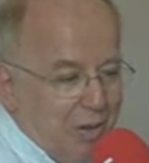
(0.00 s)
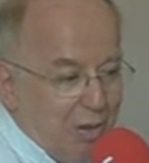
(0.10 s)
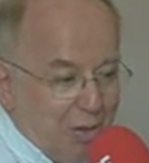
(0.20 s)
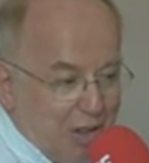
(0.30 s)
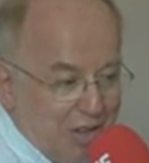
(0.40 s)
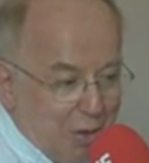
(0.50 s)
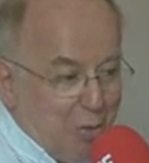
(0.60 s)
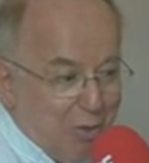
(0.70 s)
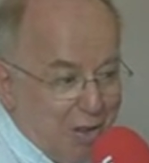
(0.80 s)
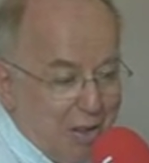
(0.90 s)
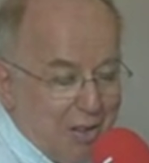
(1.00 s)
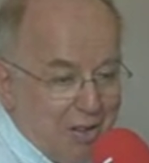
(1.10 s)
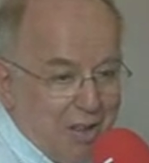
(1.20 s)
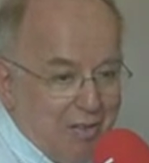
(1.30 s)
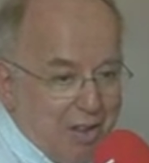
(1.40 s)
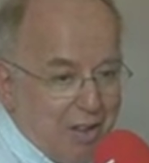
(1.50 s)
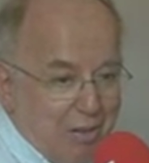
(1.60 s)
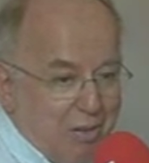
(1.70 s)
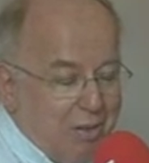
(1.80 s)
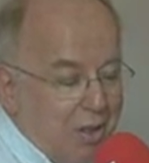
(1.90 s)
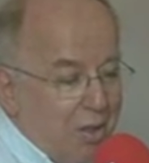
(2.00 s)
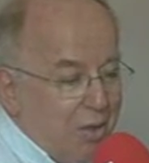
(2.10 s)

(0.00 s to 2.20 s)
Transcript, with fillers: de leur faire découvrir à travers le,